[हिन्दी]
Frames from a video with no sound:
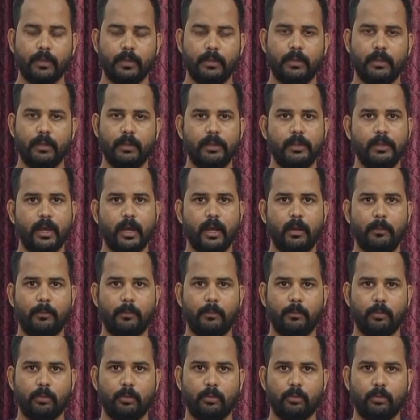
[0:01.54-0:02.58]
यदि
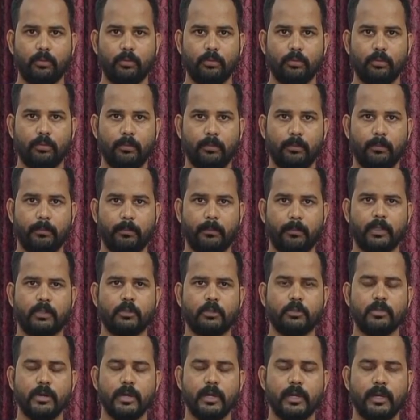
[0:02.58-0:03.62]
आपको
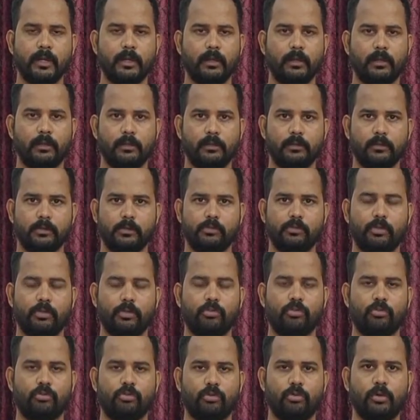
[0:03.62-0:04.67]
मधुमेह जिसे
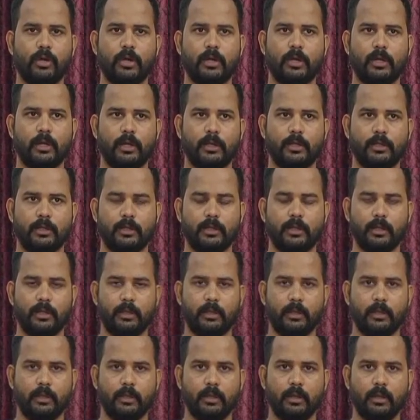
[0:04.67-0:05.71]
शुगर कहते
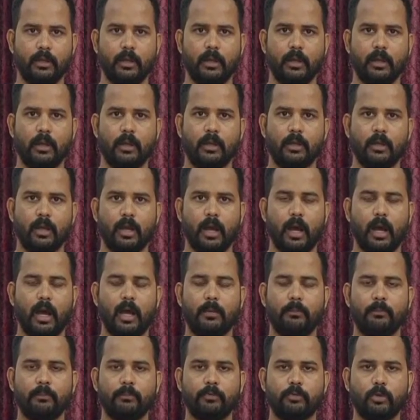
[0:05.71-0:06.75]
हैं
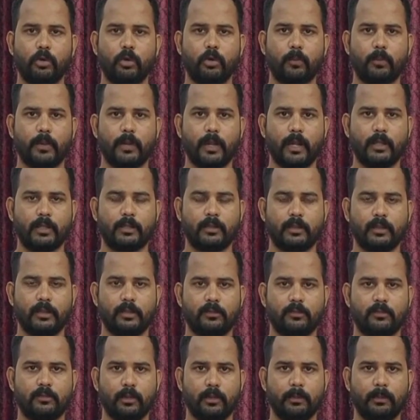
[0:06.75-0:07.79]
आम तौर पर आजकल
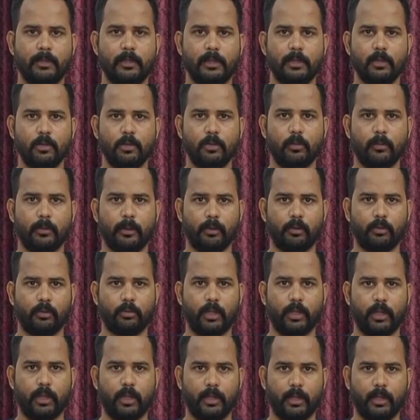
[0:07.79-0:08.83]
सभी लोगों में
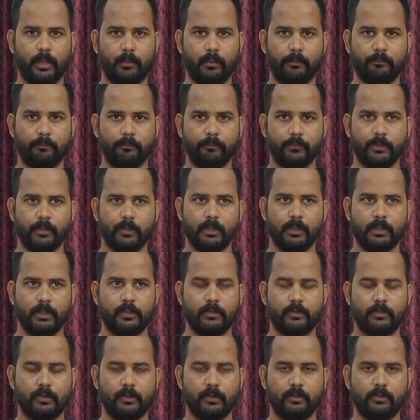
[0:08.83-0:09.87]
होता है यदि
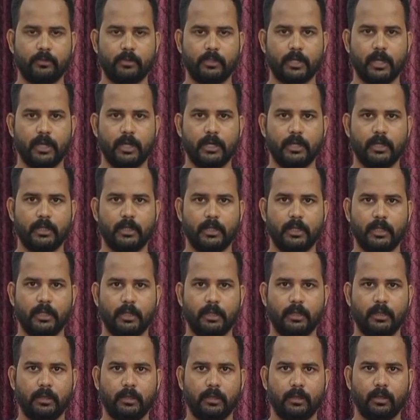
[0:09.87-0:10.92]
इसकी शिकायत
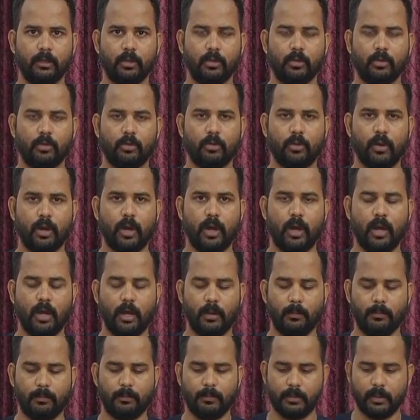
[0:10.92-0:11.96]
है तो
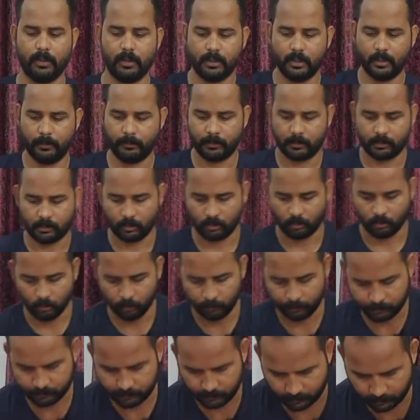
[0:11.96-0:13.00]
आप नियमित
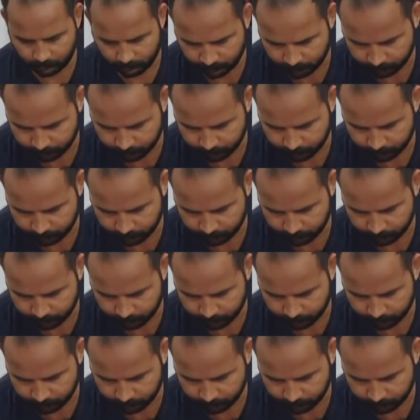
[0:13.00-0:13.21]
रूप से